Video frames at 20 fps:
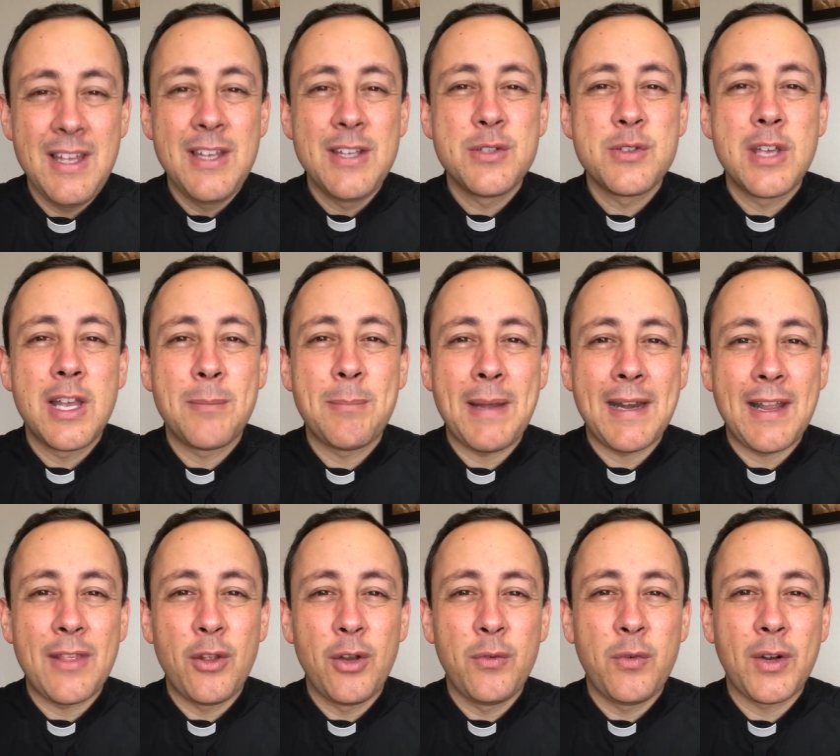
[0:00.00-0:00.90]
Soy el
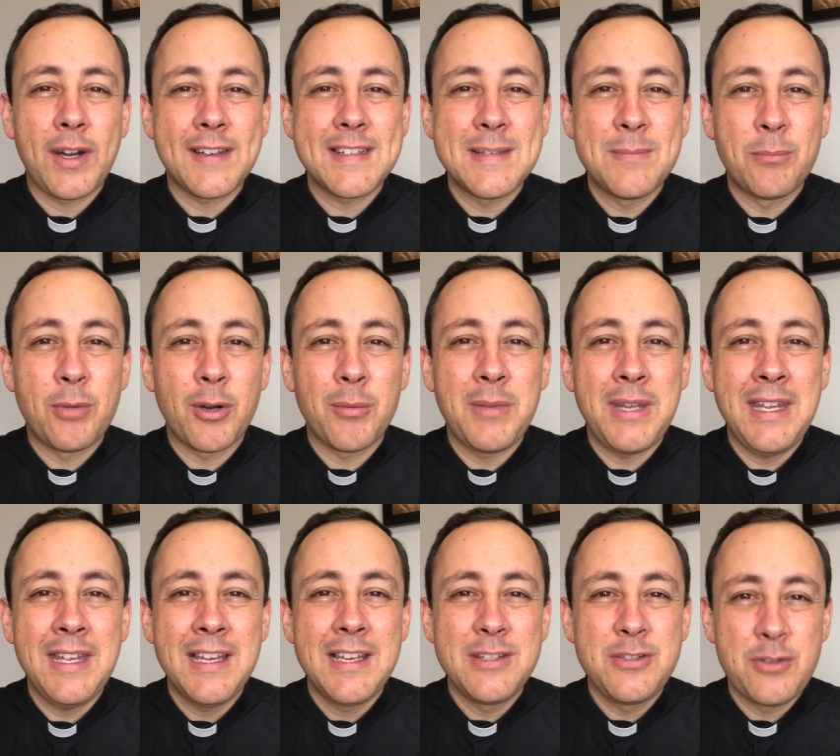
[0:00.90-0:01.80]
Paradolfo, recen por
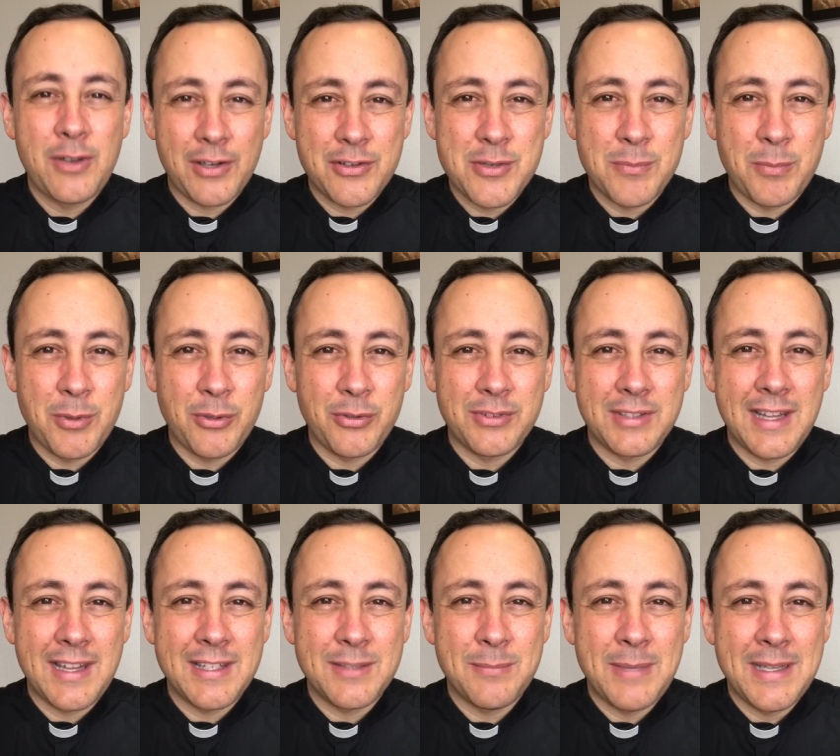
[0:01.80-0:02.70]
mí, yo rezo por ustedes.